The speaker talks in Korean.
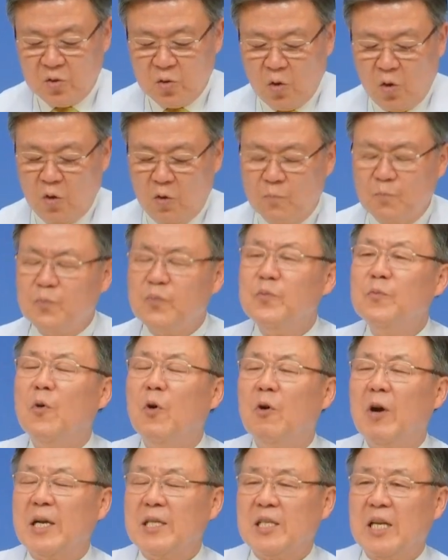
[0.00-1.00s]
또
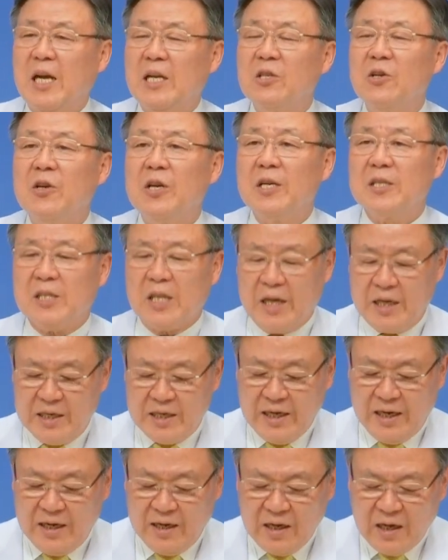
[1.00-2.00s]
부모와 자녀의
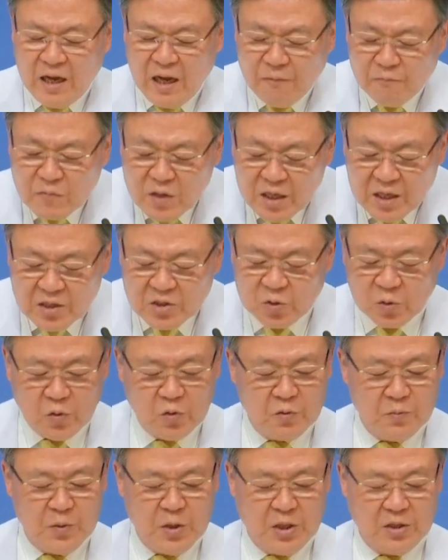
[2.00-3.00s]
사이가 함께
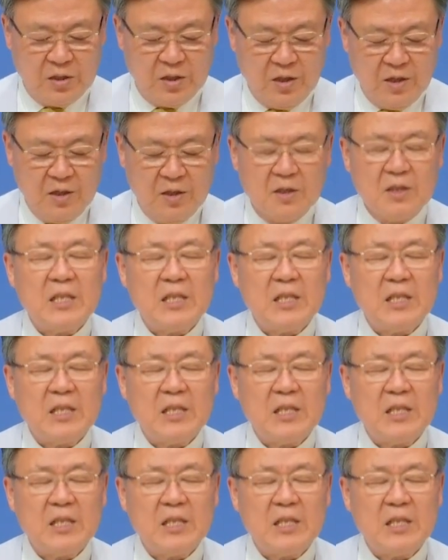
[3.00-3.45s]
좋으면